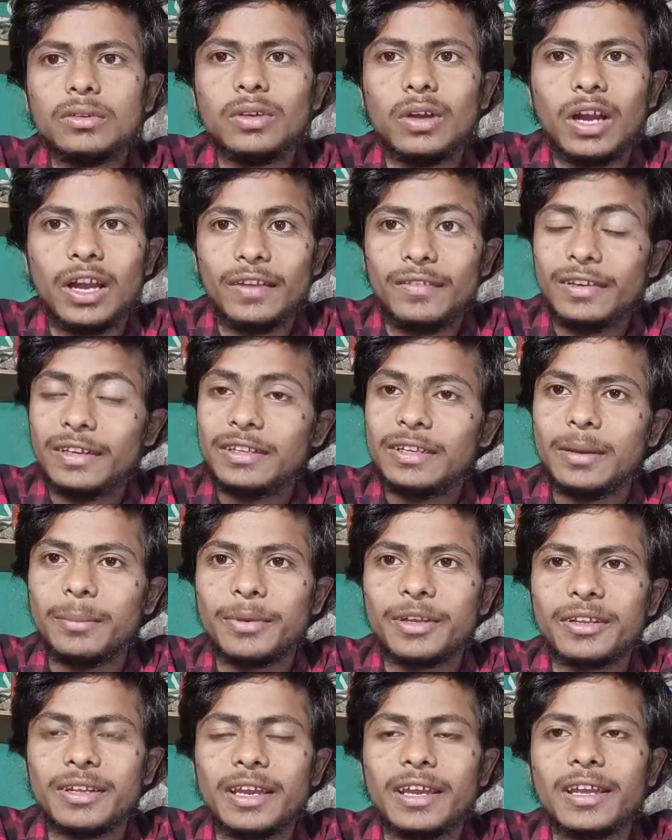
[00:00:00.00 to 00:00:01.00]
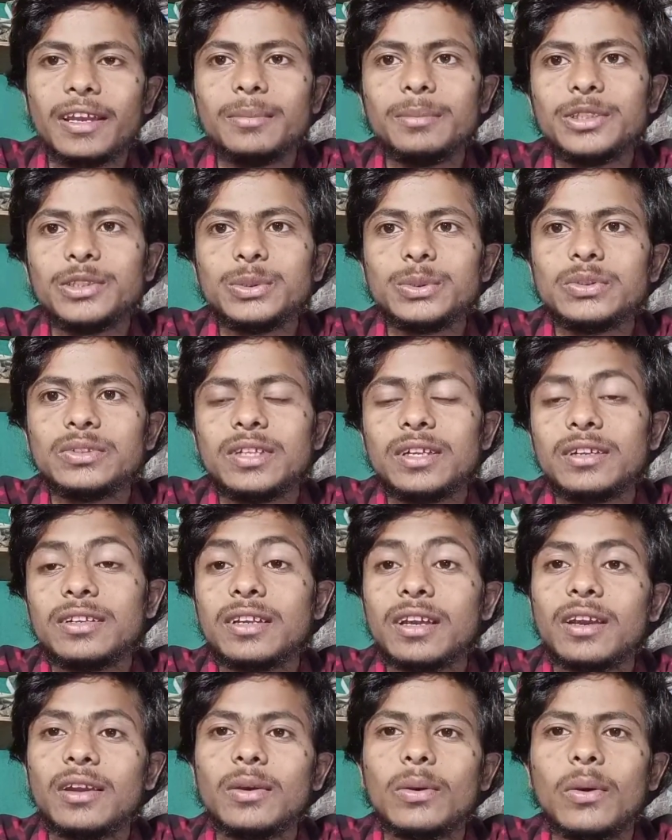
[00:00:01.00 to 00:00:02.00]
సో హాయ్ ఫ్రెండ్స్ నా పేరు సైకిల్ మీరు చూస్తున్నారు
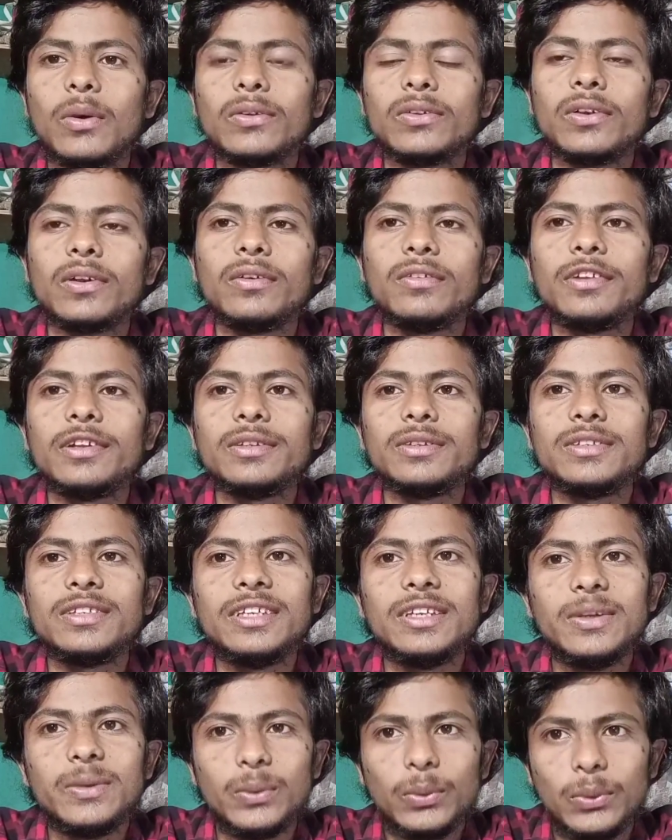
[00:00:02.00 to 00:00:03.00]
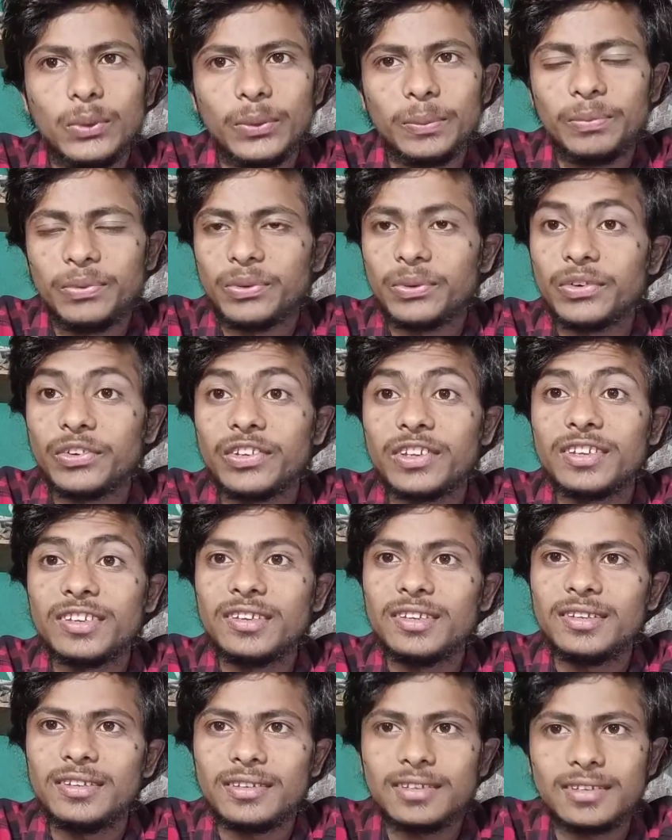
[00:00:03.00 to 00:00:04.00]
సైకిల్ డొక్కం తెలుగు ఫ్రెండ్స్ డిటీవీ ఎపిసోడ్
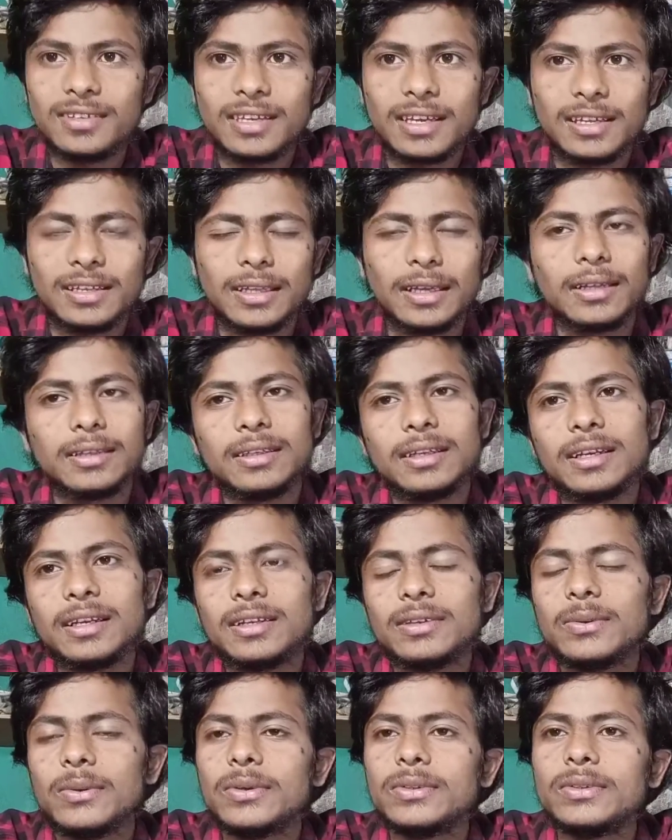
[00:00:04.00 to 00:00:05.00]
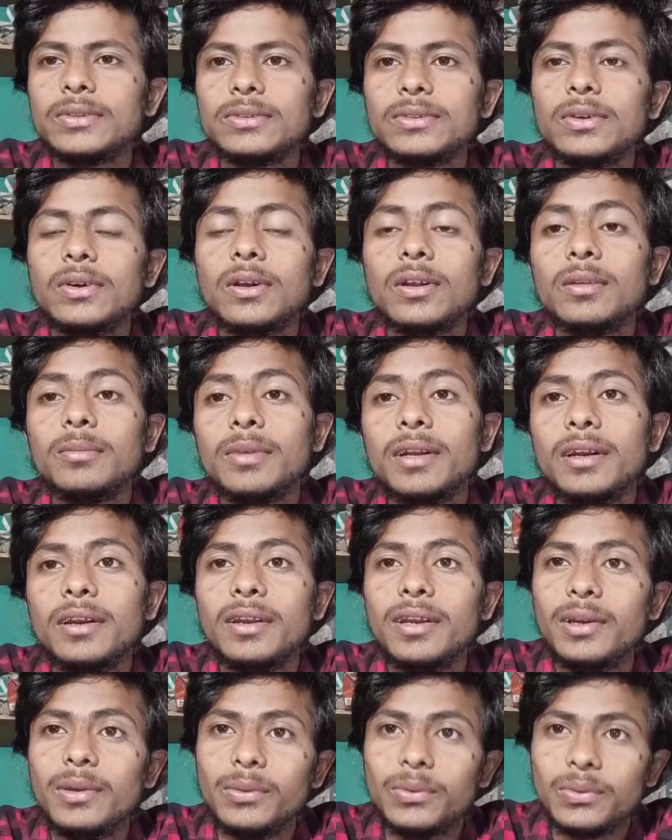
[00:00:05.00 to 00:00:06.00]
సిక్స్టీ సిక్స్కి అయితే అందరికీ స్వాగతం సో ఈరోజు మనం
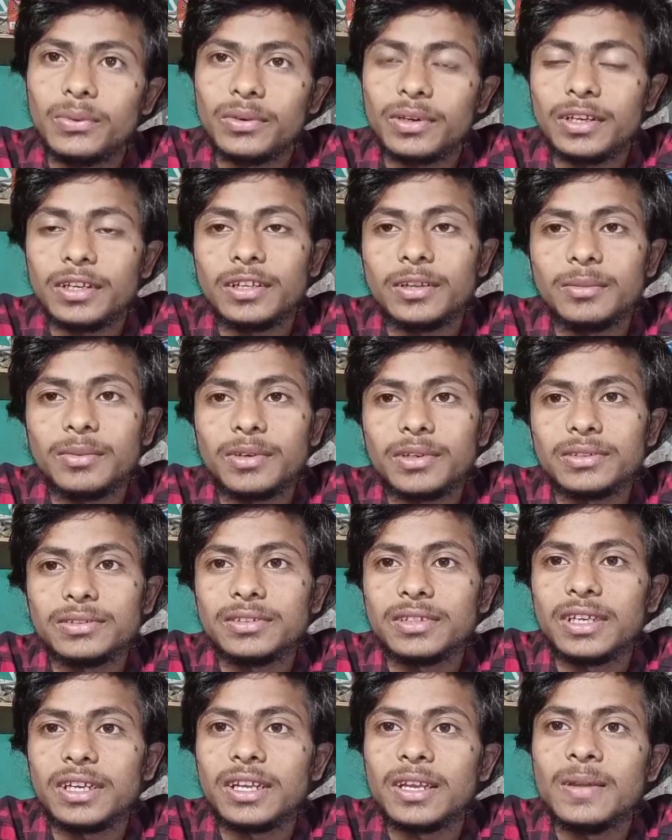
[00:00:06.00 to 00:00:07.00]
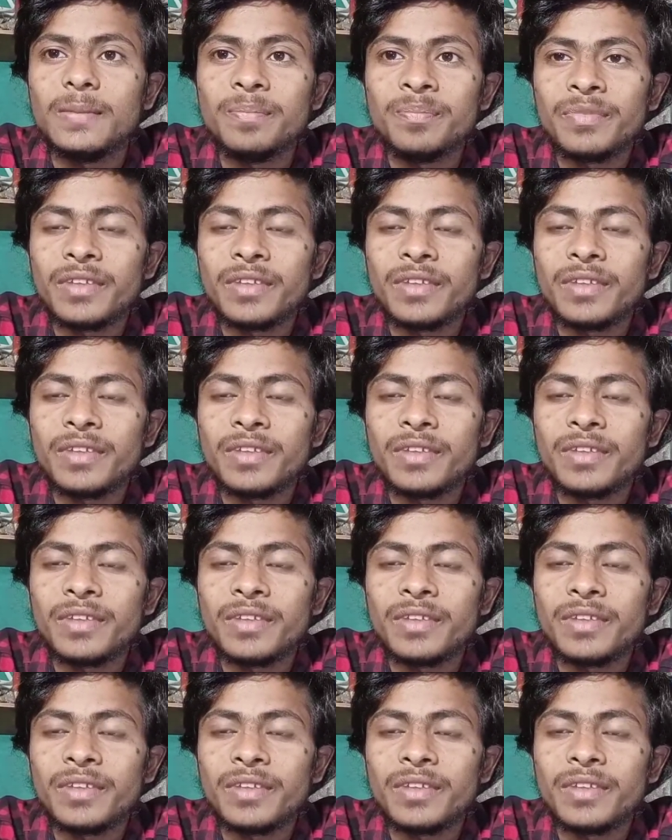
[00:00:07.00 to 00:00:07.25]
డేట్ చూసుకున్నట్టయితే మనకు వచ్చేసరికి